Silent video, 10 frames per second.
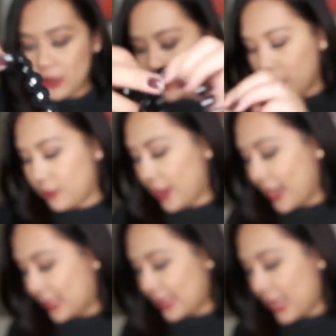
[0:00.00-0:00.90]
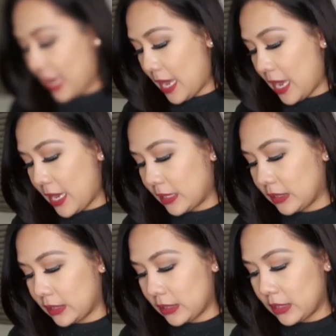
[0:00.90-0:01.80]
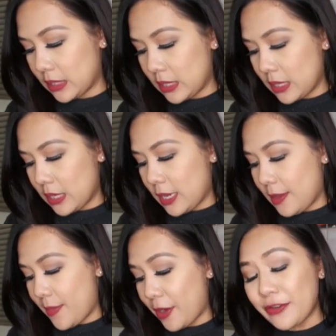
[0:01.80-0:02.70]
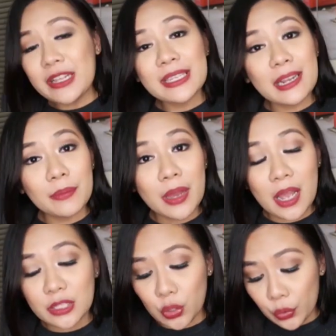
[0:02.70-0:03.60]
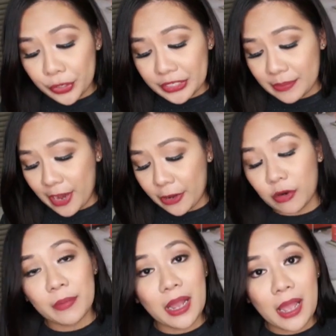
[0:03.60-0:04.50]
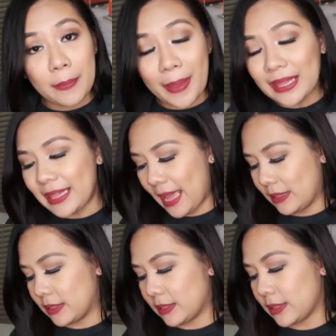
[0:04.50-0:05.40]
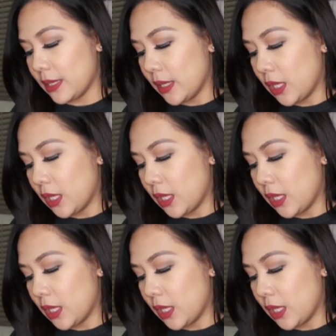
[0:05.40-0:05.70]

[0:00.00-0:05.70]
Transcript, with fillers: Alright. And, meron din silang mga chokers na merong mga pendants.